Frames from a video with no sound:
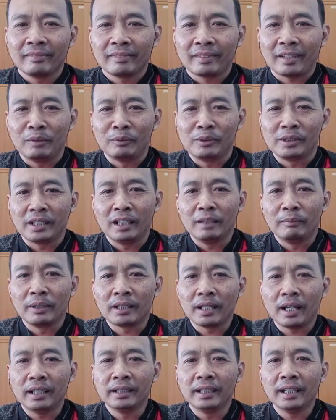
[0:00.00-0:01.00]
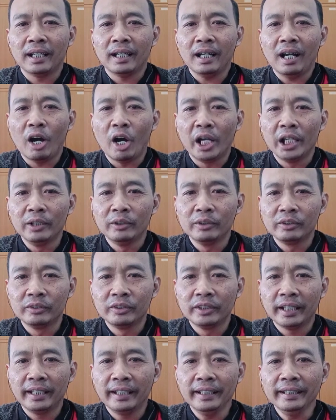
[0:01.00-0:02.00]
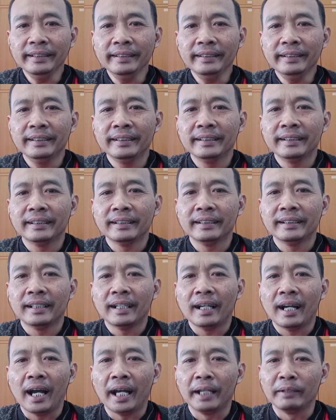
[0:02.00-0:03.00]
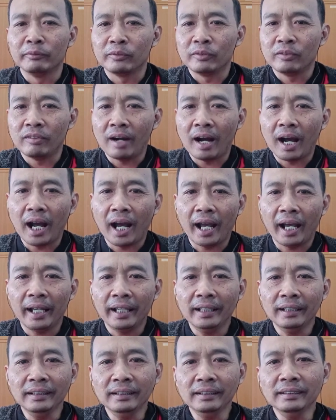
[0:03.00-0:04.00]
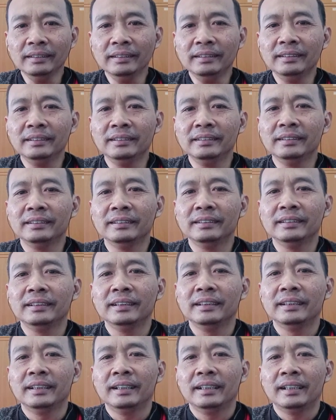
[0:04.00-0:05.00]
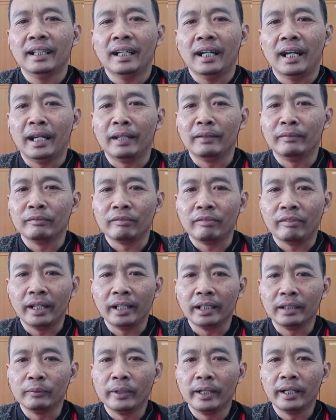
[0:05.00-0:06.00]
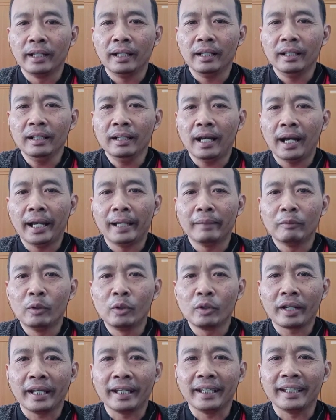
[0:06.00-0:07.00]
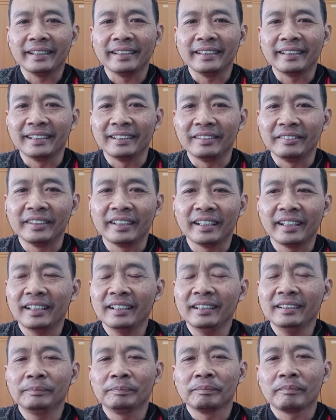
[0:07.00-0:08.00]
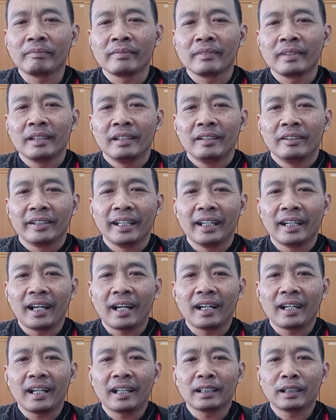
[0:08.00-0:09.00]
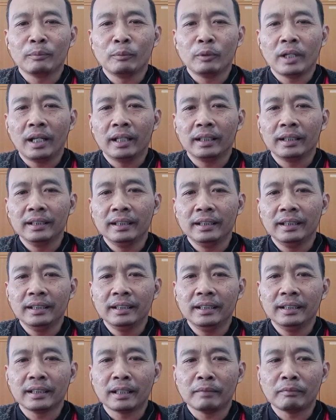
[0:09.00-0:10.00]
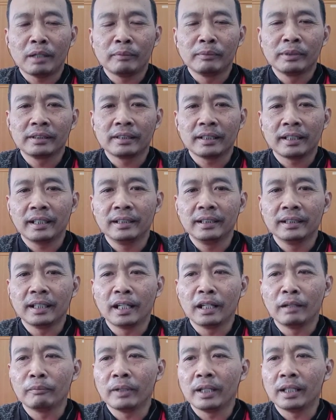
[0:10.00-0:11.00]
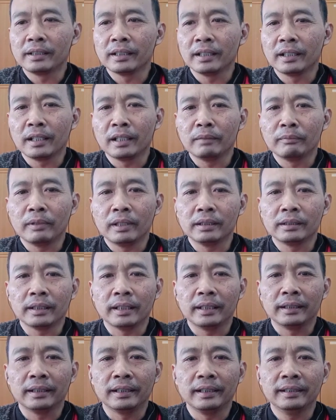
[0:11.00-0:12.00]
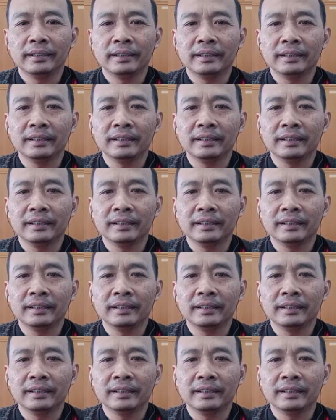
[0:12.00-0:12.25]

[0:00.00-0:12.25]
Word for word: Kalau misalnya bertanya, how are you today? I am fine. I am very well. I am okay. Gitu ya. Ya anak-anak ketemu lagi sama Miss Reddy dalam pelajaran bahasa Inggris.